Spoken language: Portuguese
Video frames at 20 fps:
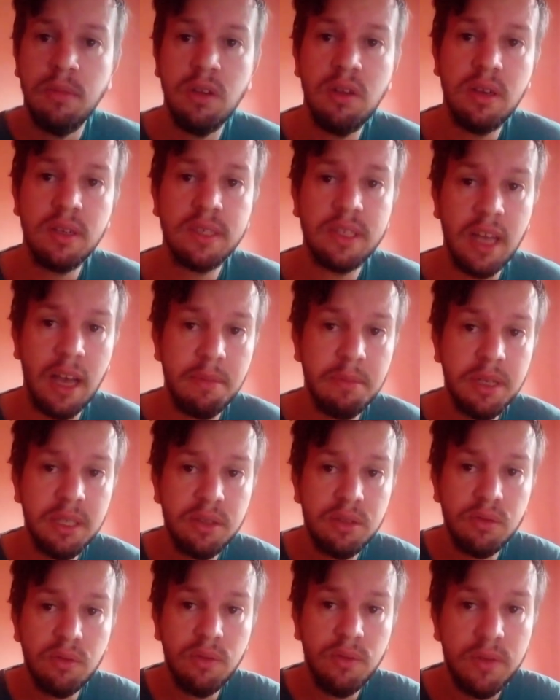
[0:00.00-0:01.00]
Meu nome é Oscar
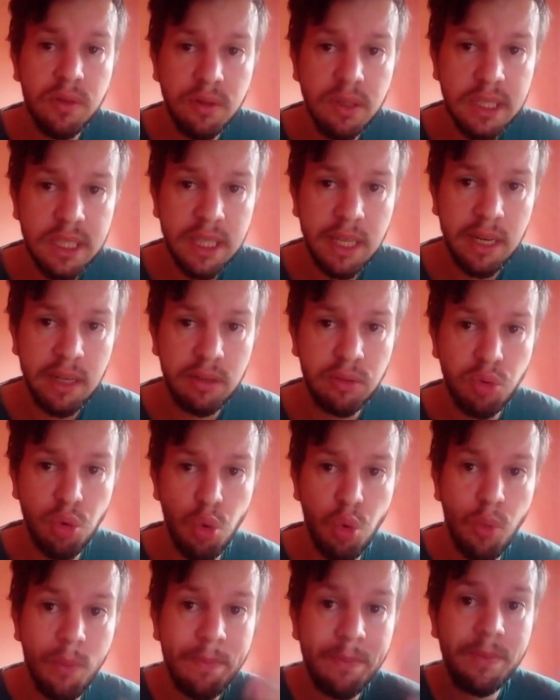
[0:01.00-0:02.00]
Mitch, um filme
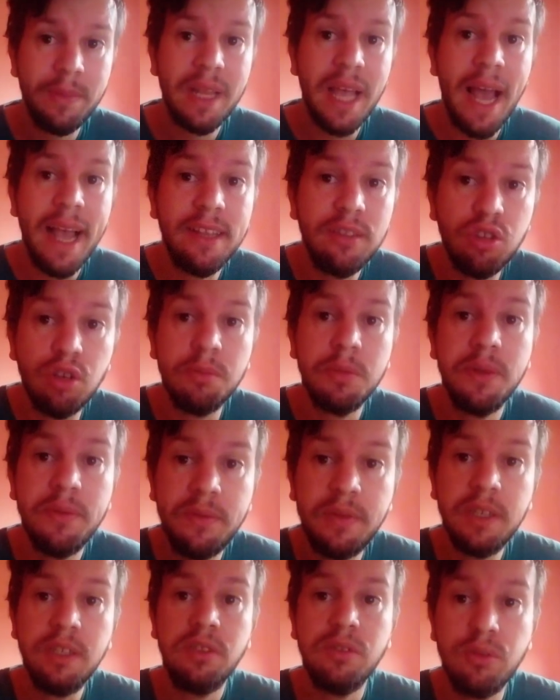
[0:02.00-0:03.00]
estreou em
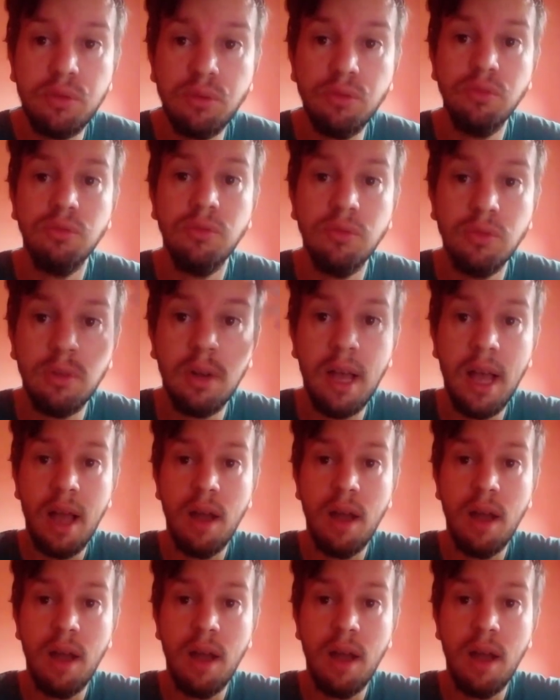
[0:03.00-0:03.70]
2021.